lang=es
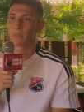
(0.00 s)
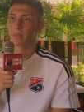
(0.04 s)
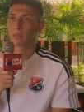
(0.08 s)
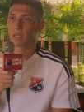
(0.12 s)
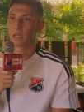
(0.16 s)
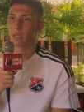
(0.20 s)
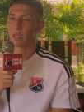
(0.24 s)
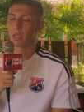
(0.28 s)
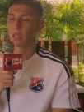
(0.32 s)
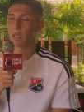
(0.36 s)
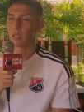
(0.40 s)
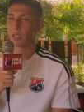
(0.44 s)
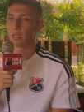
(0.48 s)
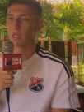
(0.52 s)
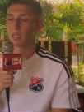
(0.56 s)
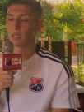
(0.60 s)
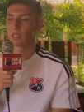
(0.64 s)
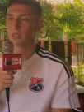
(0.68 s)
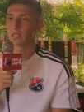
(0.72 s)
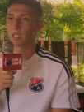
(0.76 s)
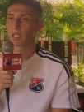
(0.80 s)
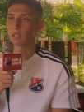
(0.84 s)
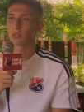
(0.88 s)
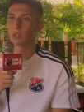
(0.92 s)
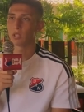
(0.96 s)
Y
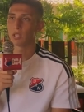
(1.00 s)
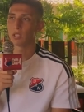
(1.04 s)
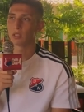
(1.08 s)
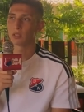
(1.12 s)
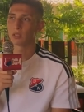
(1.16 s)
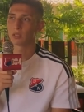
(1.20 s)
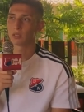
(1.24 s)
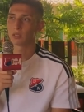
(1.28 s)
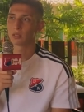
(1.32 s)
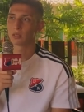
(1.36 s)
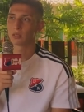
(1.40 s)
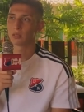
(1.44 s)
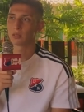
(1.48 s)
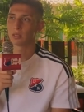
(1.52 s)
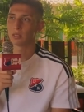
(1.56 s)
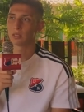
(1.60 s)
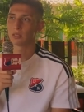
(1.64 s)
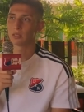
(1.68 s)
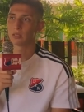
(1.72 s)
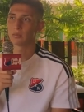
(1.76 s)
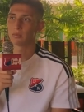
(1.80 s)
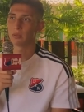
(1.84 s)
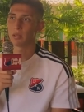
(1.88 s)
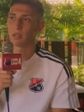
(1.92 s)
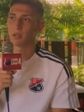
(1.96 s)
es eso, es,
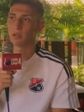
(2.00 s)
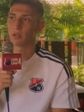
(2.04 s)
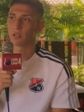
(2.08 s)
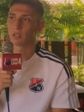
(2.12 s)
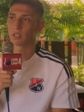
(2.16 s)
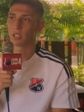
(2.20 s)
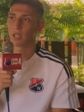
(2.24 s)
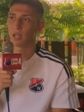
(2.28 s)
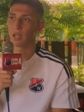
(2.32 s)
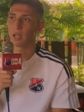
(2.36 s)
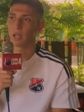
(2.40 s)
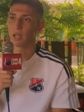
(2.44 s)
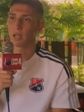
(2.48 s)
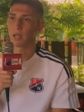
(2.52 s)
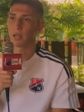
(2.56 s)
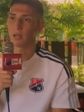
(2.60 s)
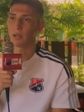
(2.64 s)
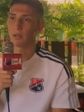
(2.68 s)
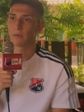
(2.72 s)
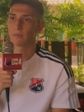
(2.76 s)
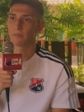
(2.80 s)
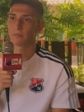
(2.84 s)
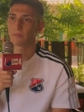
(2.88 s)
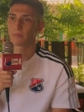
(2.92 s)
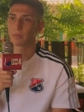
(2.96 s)
es, me dio
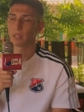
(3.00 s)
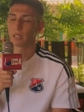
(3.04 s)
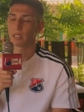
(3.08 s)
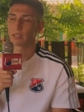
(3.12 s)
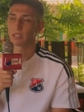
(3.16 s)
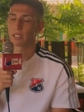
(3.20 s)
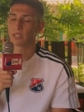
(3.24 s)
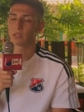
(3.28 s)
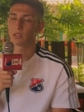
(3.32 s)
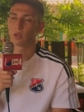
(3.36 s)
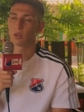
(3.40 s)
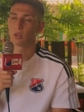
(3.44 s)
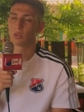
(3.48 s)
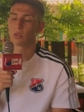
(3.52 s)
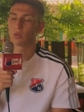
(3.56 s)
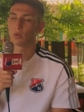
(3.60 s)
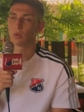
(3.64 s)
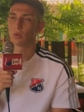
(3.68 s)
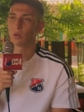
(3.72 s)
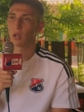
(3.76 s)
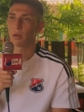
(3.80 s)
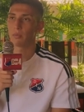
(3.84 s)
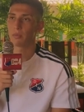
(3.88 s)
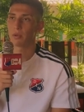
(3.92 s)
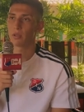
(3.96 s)
esa, esa
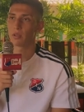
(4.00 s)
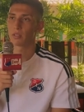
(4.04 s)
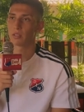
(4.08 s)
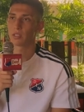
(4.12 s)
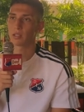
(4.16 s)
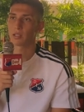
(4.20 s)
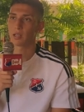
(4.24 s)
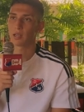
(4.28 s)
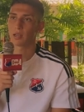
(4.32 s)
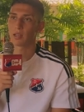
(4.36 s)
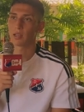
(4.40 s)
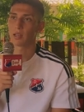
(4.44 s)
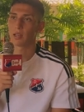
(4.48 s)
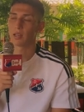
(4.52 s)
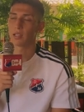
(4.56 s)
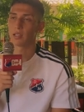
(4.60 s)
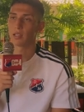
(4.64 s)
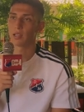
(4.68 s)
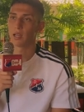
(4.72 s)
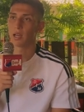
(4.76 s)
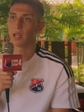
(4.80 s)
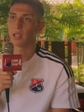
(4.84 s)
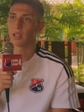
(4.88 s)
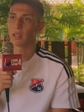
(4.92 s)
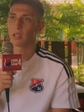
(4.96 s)
soltura, me dio esa
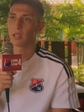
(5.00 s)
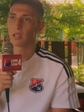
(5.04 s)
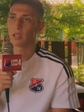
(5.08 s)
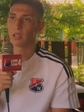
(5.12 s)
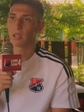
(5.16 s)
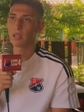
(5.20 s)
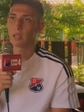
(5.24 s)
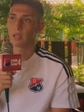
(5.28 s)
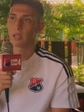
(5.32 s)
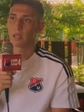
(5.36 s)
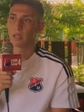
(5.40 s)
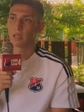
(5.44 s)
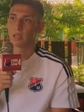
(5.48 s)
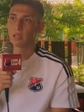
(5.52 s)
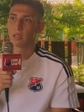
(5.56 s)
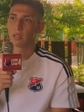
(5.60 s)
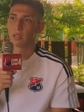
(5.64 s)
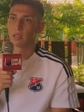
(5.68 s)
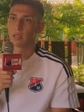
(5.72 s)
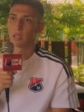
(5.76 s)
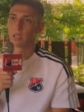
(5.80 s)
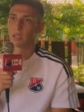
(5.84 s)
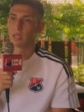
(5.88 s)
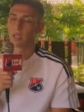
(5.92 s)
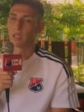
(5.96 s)
tranquilidad
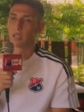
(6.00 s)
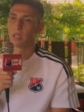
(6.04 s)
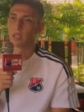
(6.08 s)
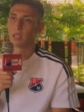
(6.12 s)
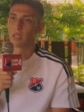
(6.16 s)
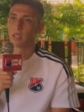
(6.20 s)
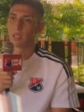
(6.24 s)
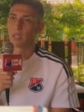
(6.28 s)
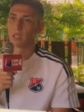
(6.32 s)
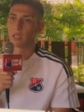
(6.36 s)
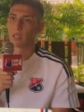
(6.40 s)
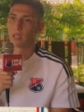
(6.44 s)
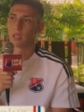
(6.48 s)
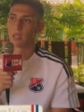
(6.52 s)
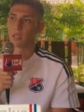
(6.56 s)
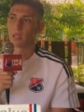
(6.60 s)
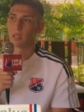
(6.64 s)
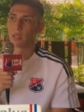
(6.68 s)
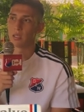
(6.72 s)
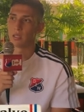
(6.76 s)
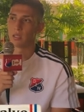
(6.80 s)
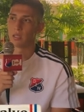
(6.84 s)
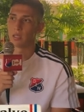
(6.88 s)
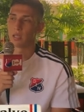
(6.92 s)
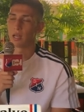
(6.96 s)

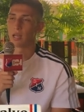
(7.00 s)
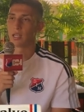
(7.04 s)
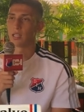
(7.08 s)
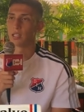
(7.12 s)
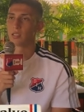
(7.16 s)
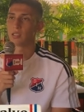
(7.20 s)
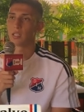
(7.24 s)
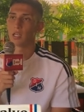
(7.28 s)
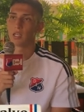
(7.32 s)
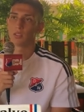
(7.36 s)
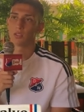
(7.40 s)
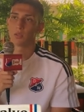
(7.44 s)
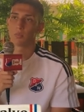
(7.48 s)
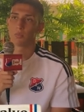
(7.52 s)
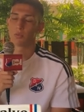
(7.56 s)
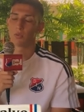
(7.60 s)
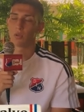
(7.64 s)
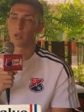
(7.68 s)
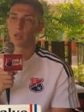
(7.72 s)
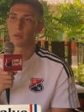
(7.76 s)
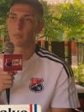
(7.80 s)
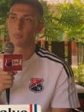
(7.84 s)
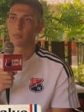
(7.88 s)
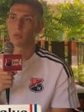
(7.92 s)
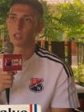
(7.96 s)
y, gracias a eso
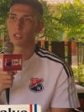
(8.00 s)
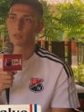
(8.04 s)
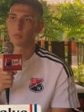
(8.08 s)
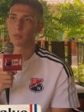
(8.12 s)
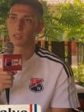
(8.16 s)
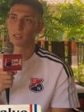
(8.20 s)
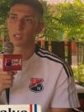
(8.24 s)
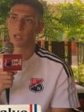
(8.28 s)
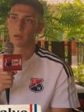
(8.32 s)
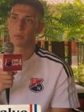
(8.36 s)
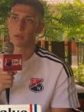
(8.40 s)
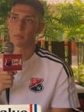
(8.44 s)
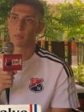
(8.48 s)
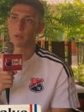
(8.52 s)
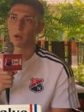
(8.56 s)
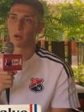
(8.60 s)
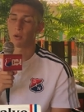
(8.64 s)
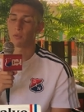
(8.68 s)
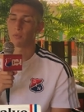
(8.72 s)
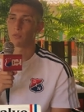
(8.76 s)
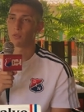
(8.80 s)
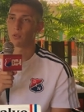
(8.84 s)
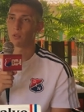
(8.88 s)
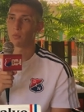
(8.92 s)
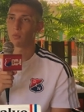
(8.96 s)
pude, expresar mi
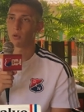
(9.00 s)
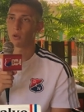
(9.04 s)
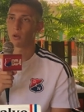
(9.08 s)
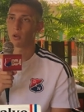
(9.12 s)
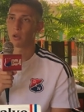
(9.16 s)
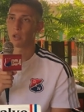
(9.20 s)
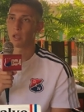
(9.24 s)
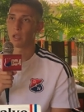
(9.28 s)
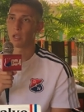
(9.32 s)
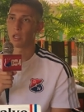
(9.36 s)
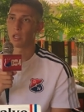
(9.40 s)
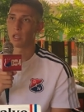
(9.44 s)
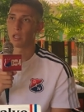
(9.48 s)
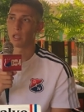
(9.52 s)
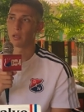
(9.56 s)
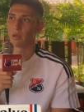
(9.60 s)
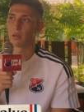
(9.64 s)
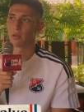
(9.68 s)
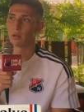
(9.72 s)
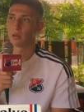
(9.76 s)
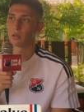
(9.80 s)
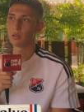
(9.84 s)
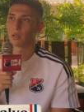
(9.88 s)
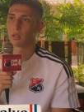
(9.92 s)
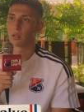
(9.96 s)
mejor fútbol,
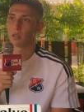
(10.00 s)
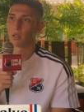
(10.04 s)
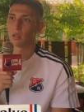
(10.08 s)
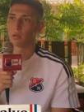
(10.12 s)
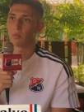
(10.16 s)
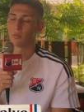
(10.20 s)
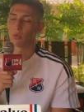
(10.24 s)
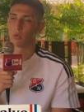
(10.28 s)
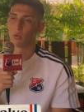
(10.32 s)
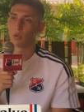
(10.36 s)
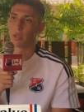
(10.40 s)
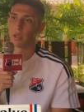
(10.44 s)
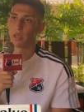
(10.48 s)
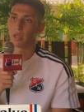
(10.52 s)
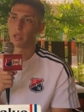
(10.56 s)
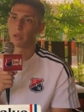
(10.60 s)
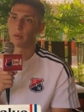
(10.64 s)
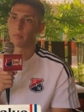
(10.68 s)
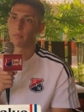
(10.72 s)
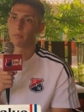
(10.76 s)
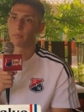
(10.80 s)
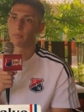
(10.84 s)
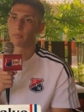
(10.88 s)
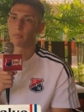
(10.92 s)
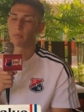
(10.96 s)
eh,
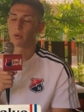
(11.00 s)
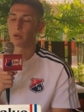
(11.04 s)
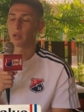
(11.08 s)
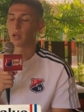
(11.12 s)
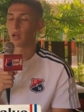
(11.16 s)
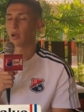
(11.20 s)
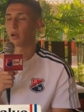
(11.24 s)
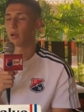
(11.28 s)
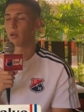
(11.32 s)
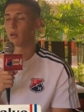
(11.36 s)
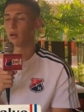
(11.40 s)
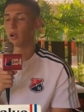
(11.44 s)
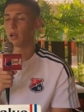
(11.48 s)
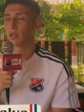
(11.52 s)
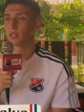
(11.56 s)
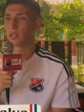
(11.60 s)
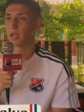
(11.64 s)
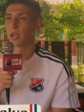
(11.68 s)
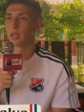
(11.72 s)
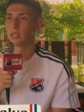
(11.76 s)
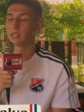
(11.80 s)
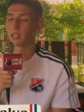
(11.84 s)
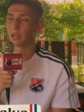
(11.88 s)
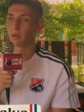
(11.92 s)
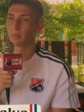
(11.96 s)
pude ponerlo al,
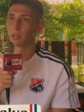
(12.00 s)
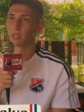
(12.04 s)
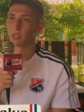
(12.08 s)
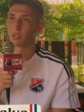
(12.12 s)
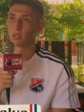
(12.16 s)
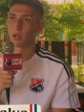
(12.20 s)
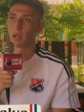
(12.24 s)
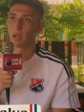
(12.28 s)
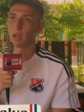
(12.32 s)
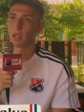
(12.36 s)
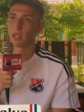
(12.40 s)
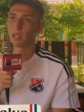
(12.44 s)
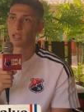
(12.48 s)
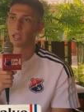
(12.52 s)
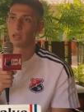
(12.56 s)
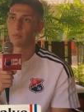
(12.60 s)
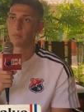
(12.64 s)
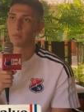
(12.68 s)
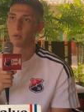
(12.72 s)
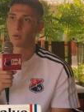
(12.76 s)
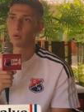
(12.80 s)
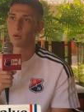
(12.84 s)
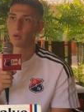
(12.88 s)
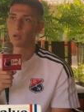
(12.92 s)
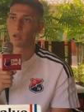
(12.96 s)
servicio del
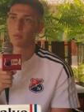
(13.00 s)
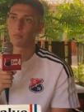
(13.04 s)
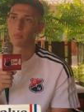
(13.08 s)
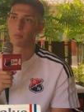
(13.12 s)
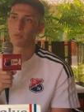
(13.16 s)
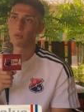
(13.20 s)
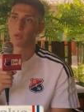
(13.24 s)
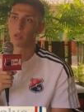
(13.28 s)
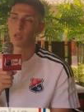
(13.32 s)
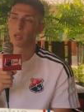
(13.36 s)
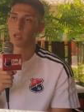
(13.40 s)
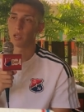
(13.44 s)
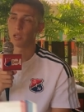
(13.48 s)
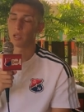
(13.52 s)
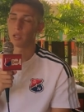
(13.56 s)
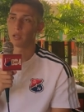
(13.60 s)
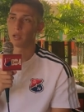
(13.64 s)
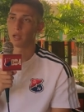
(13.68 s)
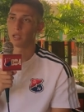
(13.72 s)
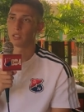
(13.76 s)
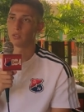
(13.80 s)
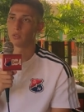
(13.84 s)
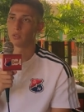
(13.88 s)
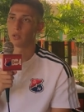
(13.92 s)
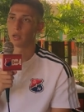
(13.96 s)
equipo, le pude
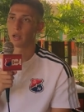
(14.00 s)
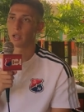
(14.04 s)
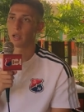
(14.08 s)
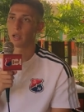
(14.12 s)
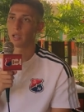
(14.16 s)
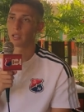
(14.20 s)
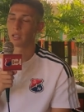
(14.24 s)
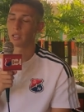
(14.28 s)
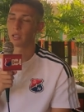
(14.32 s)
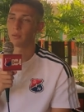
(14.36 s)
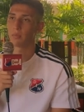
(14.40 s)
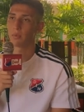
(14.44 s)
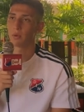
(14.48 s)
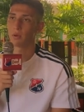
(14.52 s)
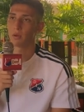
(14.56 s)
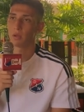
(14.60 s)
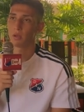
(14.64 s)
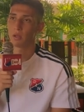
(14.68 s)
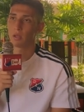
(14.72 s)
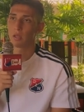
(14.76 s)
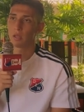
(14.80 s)
ayudar al equipo